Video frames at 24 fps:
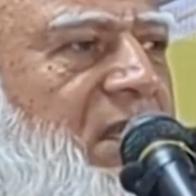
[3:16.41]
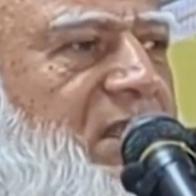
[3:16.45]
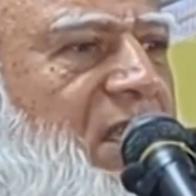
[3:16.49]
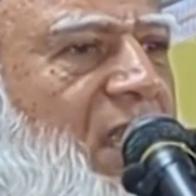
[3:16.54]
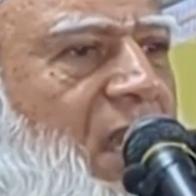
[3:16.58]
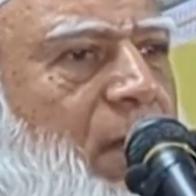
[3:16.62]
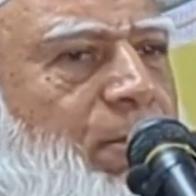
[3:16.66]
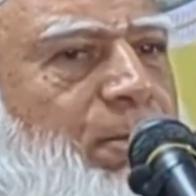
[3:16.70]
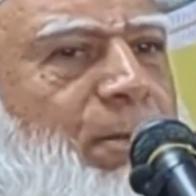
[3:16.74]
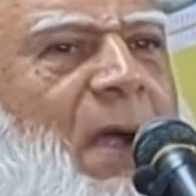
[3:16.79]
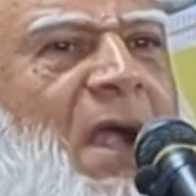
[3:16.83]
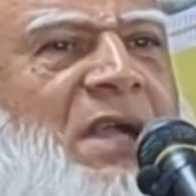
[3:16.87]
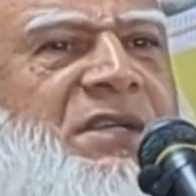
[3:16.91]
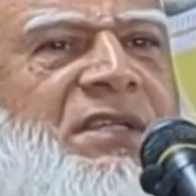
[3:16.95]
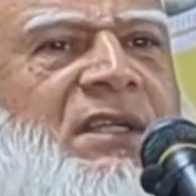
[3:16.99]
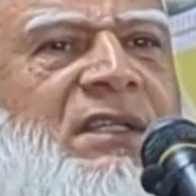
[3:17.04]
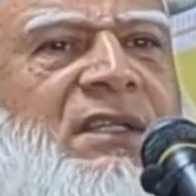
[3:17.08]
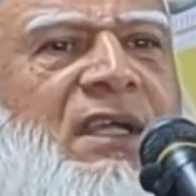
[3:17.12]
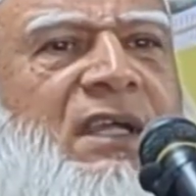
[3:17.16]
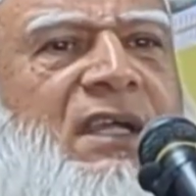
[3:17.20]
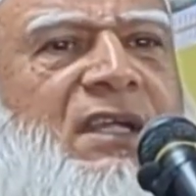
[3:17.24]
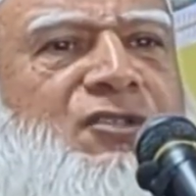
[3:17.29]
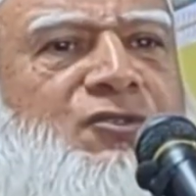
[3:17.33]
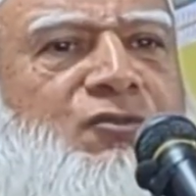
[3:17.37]
যারা পাশে
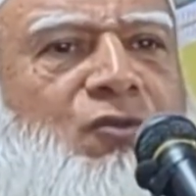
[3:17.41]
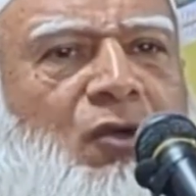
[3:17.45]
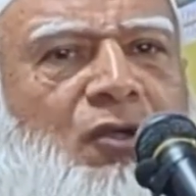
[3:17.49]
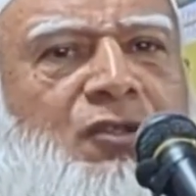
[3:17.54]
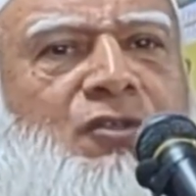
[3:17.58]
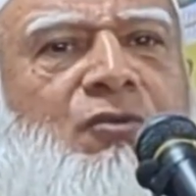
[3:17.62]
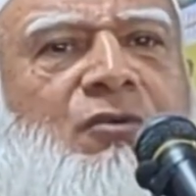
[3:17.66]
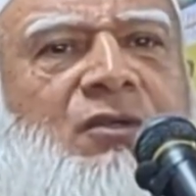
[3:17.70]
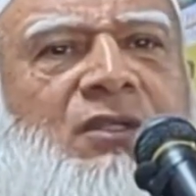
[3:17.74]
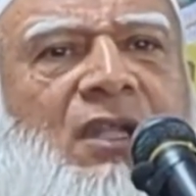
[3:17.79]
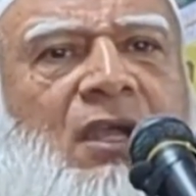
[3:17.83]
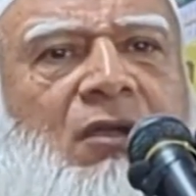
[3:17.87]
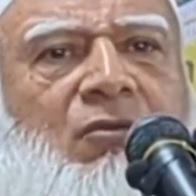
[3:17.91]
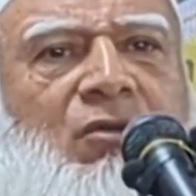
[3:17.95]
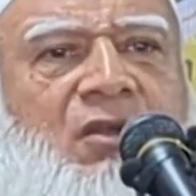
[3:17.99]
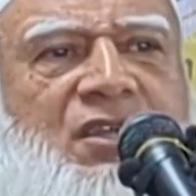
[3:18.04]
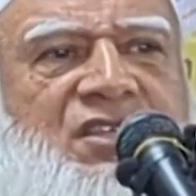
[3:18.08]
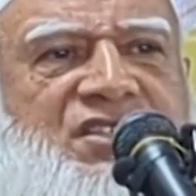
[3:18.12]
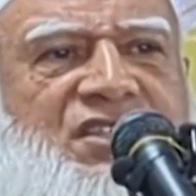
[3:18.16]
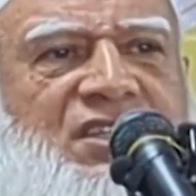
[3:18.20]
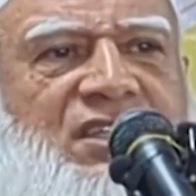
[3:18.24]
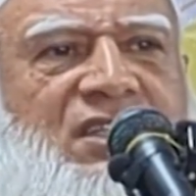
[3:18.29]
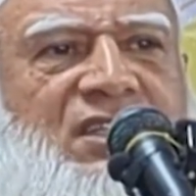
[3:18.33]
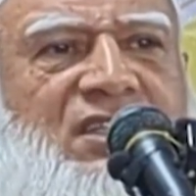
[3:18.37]
থেকে সহযোগিতা
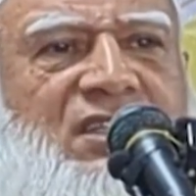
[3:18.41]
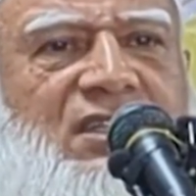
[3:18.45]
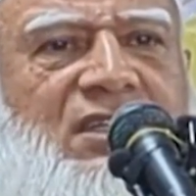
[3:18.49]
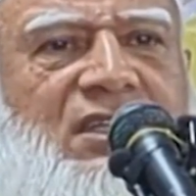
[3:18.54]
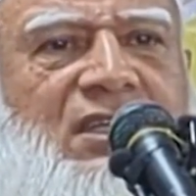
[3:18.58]
করেছে